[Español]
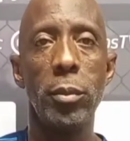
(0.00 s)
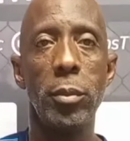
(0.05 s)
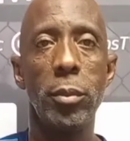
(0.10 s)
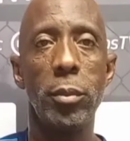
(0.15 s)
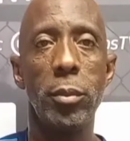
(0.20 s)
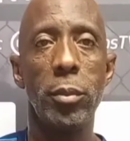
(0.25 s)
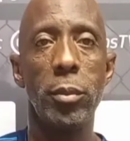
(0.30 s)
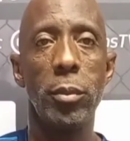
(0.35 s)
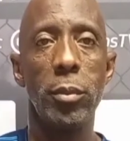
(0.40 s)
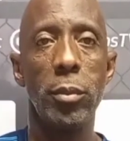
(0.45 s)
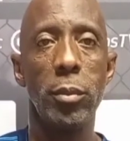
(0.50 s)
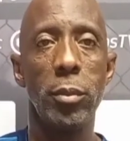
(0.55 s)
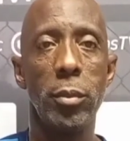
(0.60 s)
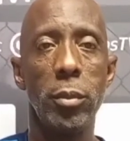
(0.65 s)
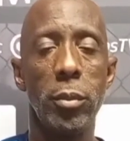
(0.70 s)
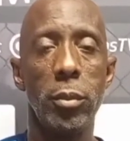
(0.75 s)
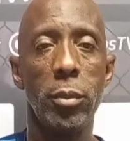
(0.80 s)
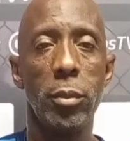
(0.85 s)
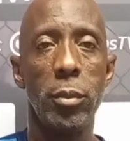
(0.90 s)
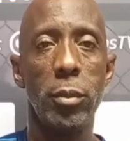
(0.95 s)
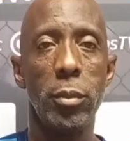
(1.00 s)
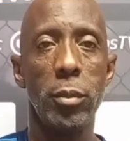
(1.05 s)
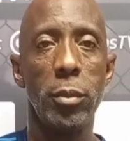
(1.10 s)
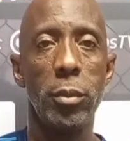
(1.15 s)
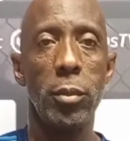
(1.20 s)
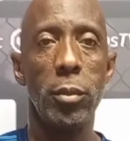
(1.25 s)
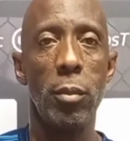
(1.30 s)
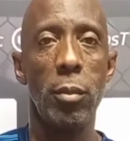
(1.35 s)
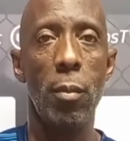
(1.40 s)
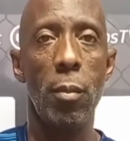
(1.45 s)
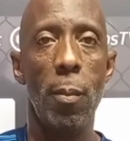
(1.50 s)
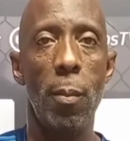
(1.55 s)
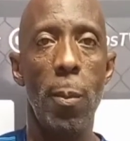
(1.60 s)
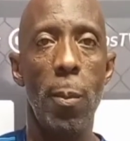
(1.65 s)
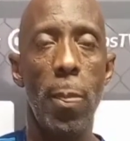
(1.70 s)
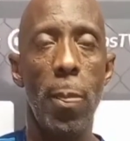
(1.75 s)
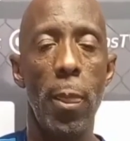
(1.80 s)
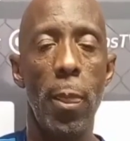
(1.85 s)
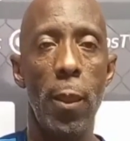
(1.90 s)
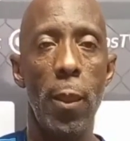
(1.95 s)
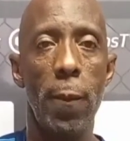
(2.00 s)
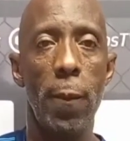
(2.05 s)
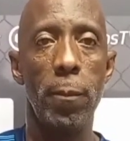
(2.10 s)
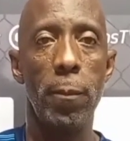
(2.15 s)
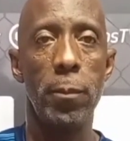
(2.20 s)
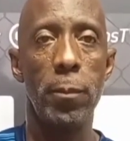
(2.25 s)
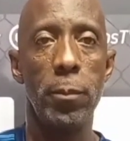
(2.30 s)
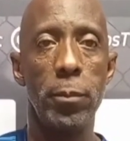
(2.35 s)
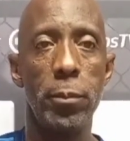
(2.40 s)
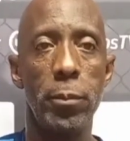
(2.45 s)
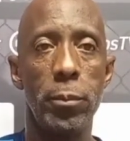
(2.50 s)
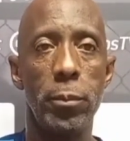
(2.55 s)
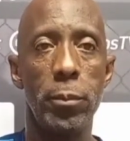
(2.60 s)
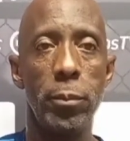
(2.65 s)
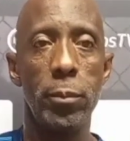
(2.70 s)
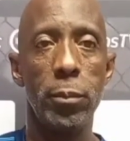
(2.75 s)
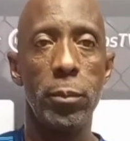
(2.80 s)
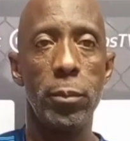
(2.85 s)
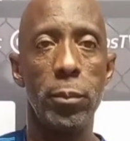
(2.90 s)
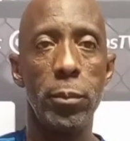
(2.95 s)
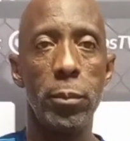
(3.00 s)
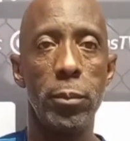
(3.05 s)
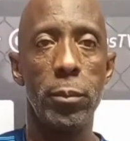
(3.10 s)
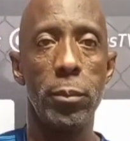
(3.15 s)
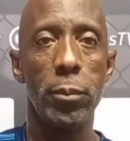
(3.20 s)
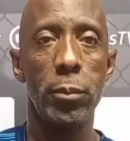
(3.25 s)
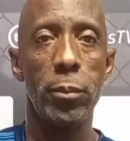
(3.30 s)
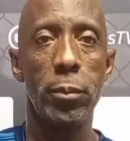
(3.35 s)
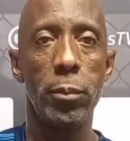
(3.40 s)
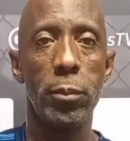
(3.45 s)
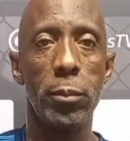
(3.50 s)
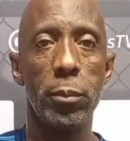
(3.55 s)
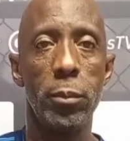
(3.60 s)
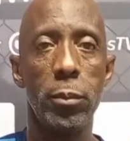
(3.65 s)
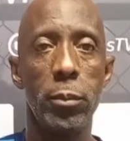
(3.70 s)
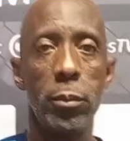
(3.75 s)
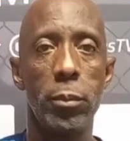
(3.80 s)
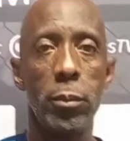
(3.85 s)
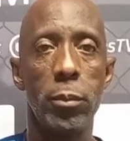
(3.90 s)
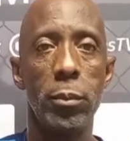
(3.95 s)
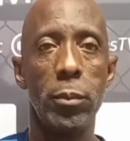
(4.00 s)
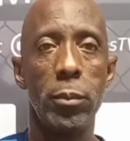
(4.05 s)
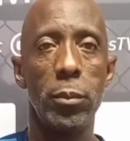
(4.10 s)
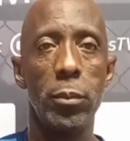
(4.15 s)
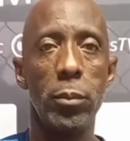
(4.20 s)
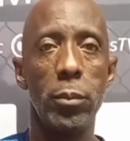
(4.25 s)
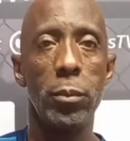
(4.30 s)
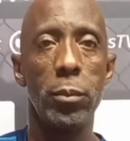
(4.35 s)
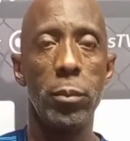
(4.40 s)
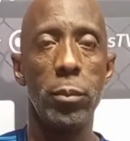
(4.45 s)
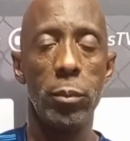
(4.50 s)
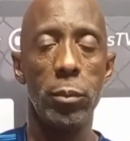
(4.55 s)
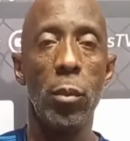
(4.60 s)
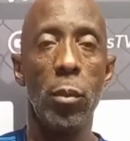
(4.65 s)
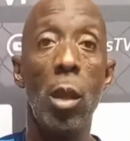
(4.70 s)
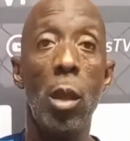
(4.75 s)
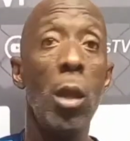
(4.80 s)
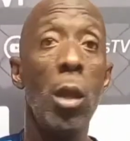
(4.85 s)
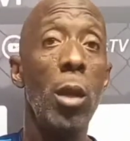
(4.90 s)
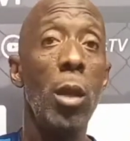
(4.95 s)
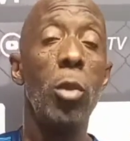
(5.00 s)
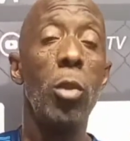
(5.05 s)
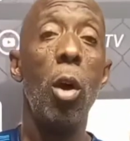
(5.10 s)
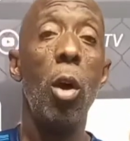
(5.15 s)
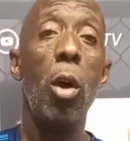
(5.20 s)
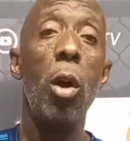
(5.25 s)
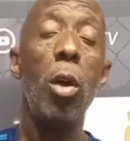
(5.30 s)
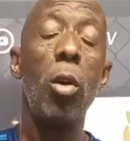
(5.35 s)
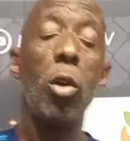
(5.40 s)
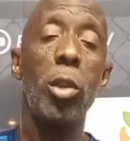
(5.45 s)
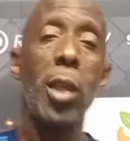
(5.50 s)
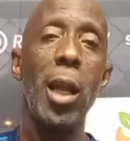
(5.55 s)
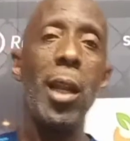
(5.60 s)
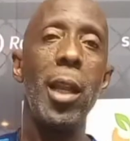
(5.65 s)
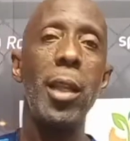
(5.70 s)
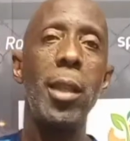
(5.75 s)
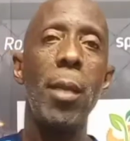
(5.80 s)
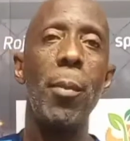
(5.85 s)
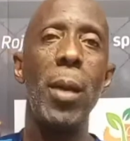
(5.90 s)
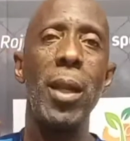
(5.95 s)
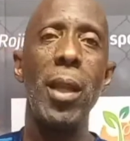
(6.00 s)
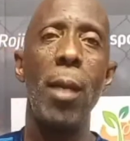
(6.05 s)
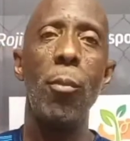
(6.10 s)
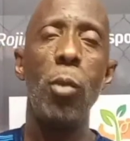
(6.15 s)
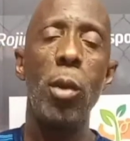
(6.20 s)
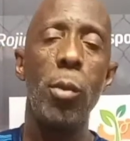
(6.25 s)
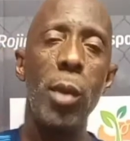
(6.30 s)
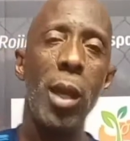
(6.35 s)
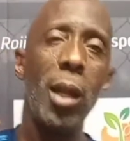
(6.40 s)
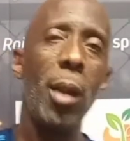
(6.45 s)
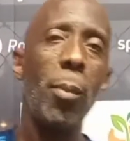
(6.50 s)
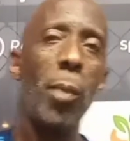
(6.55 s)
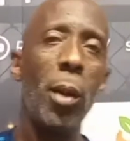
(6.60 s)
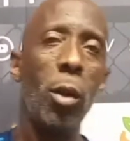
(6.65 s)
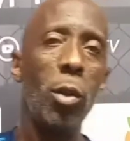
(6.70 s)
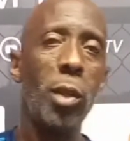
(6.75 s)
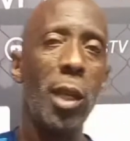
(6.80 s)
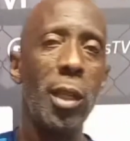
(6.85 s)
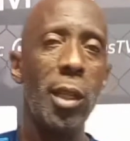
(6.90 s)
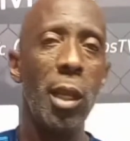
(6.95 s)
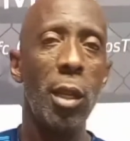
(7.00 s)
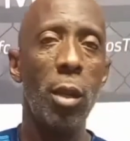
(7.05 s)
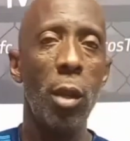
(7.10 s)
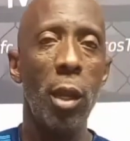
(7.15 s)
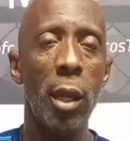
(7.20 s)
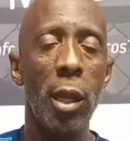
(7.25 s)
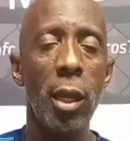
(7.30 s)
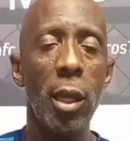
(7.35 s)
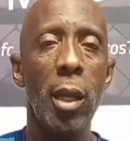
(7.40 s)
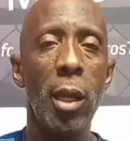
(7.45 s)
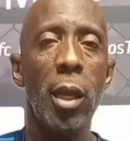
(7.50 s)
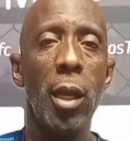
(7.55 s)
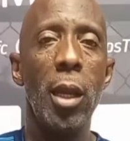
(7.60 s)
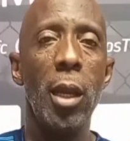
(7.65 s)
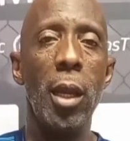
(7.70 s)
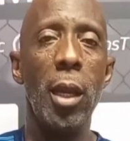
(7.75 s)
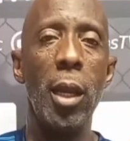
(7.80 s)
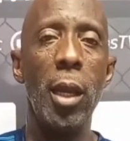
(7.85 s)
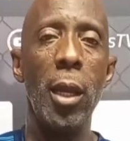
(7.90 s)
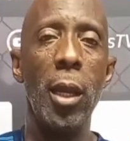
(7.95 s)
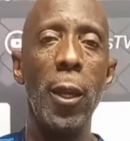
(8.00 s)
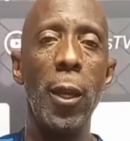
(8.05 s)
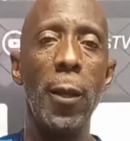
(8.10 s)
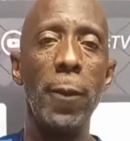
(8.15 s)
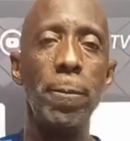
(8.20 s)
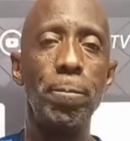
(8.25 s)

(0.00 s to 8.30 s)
cuarta fecha con Costa del Este, cuando se ha demostrado que ningún rival es fácil. No, Costa del Este maneja muy bien la pelota, tiene eh,